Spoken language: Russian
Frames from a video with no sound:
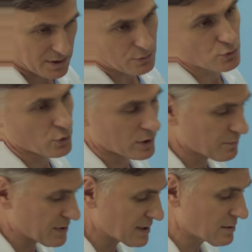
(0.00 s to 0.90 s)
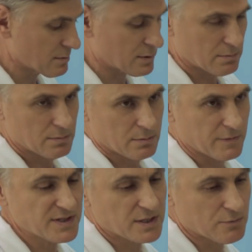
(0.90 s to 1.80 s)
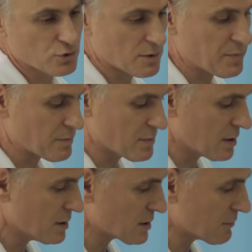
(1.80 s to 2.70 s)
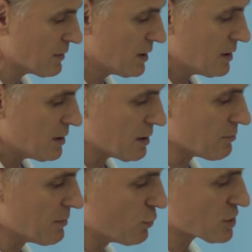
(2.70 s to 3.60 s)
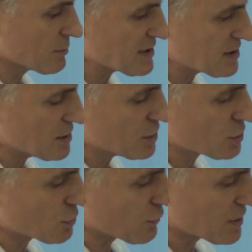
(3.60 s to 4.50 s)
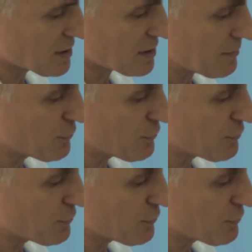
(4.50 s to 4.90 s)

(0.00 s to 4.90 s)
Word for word: это грудной имплант – 295 миллилитров, и мы можем оценить, что вот этот